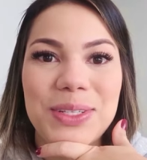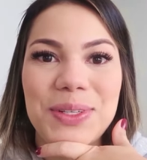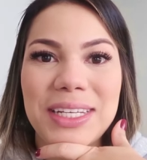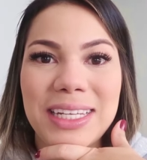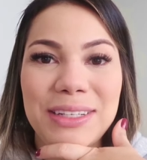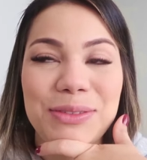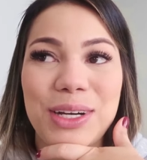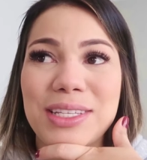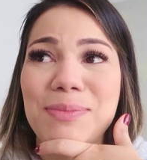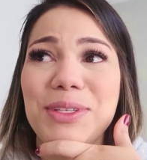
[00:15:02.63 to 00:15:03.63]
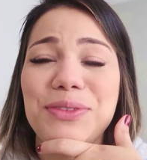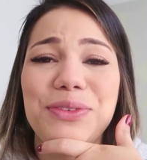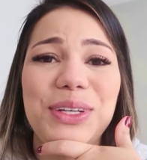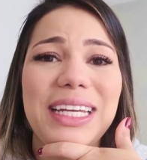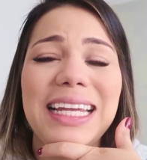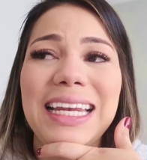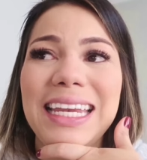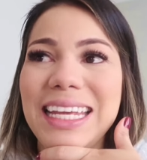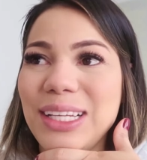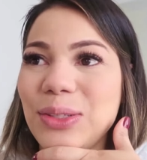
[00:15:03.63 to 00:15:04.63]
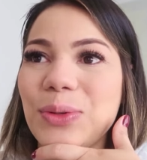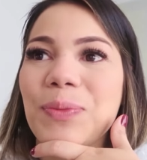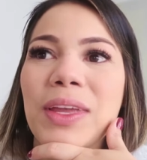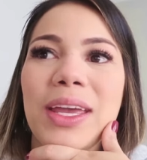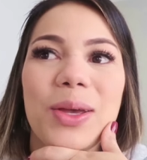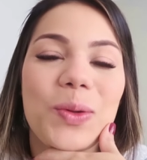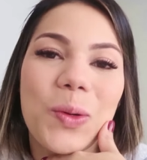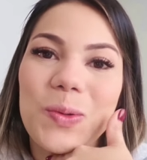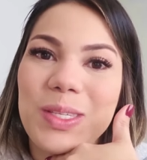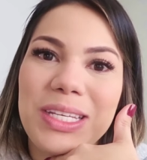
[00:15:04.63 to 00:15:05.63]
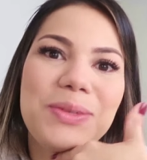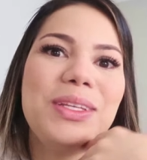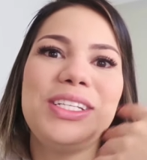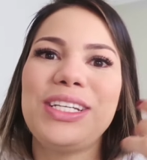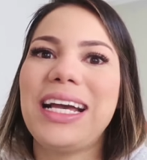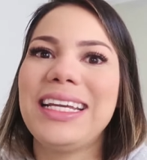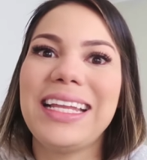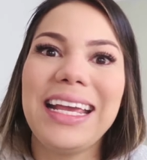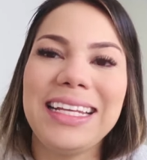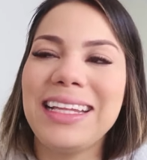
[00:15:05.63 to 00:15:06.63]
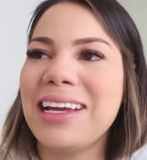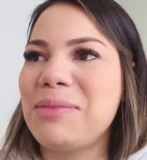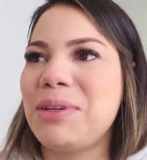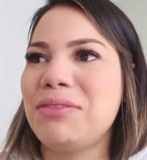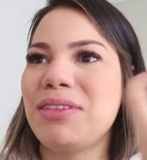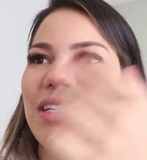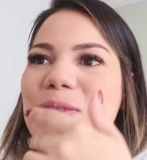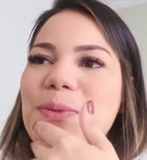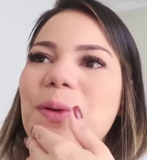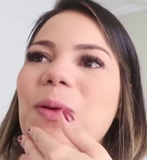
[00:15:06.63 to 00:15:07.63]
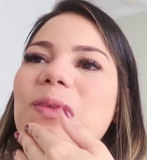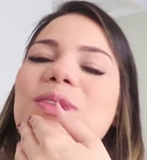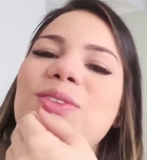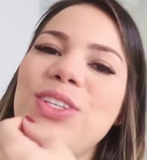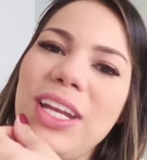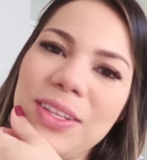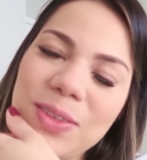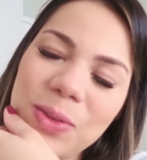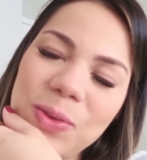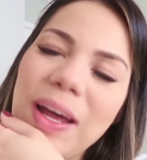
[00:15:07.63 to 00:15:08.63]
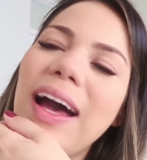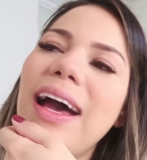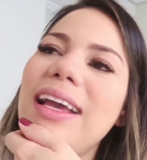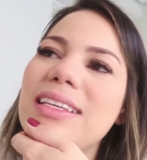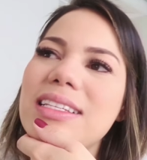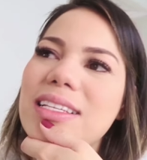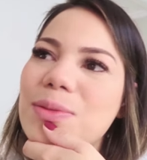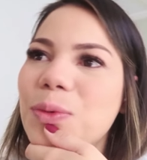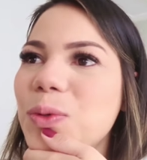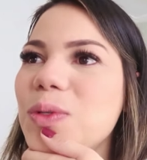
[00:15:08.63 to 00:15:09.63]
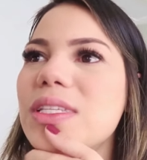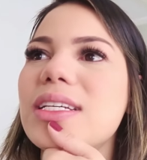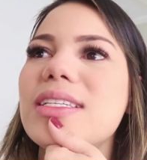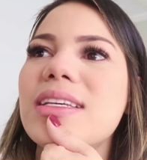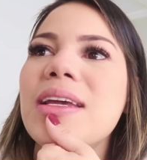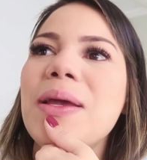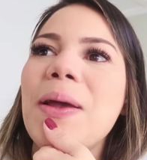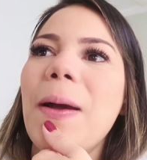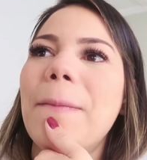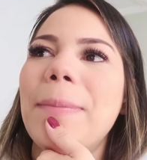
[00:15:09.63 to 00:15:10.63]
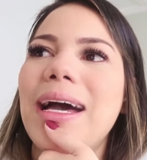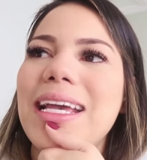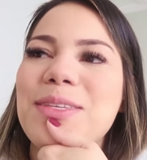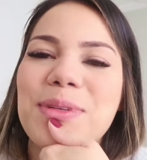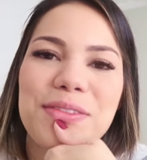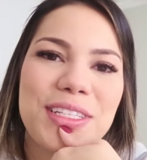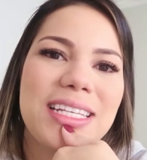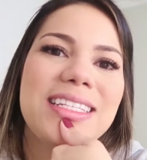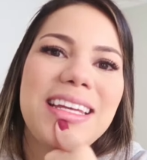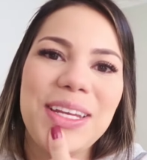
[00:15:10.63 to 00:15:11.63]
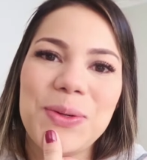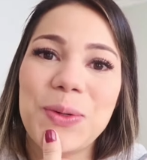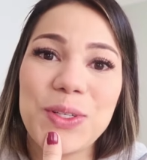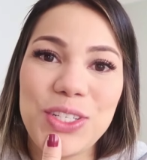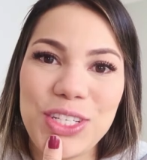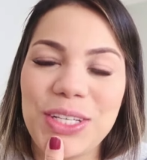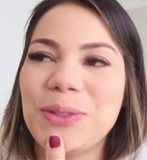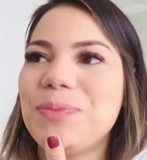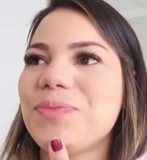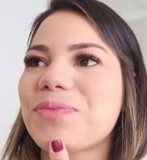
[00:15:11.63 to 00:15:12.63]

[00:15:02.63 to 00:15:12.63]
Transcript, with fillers: tão incrível, o casamento foi lindo, eu não consigo deixar aqui na íntegra pra vocês por conta dos direitos autorais, das músicas, mas pra vocês terem um gostinho.